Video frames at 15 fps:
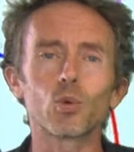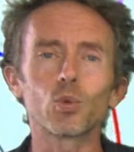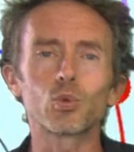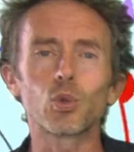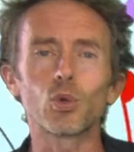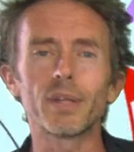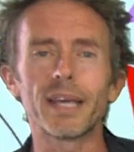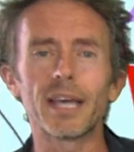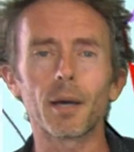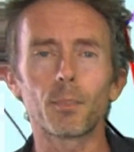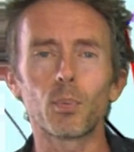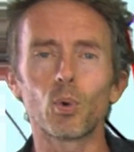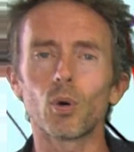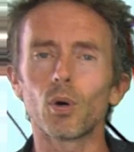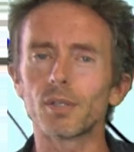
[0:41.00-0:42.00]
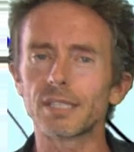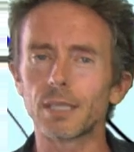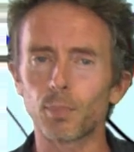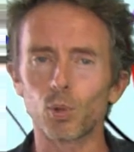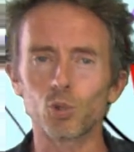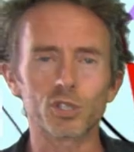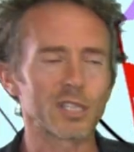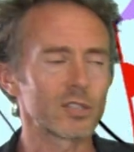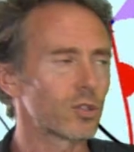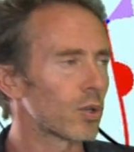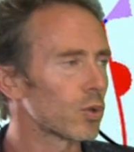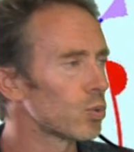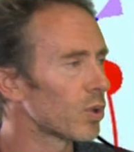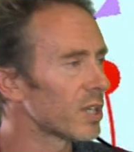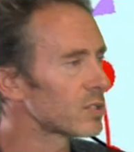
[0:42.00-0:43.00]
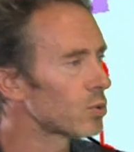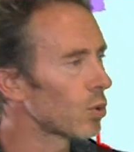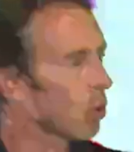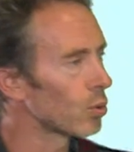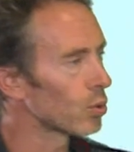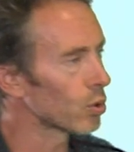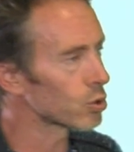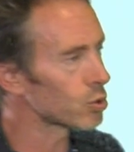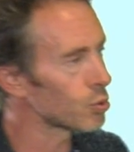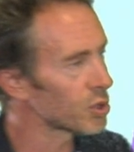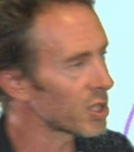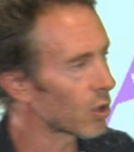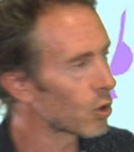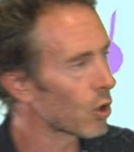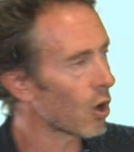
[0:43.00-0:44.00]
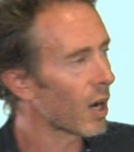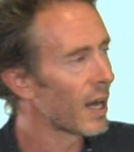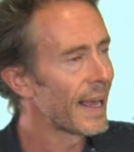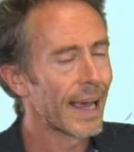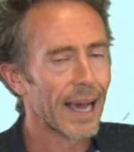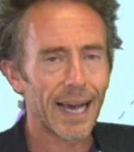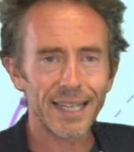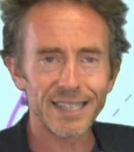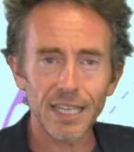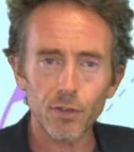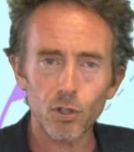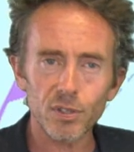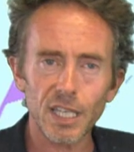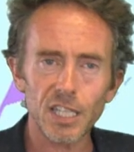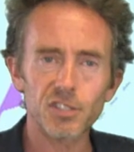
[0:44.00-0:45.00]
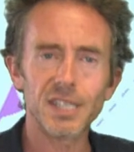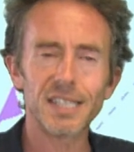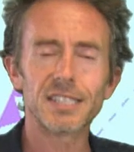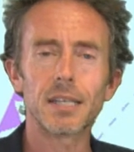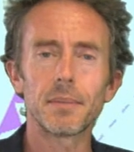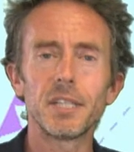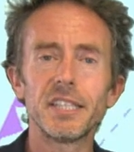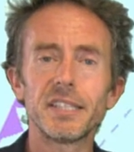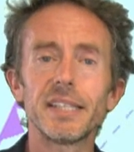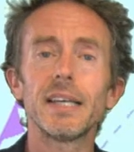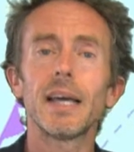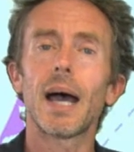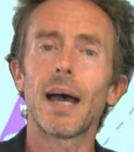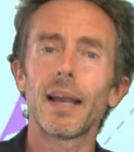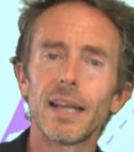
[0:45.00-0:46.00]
coup de tonnerre pour euh, ces prochaines heures. Nous resterons donc sujet encore à davantage d'instabilité à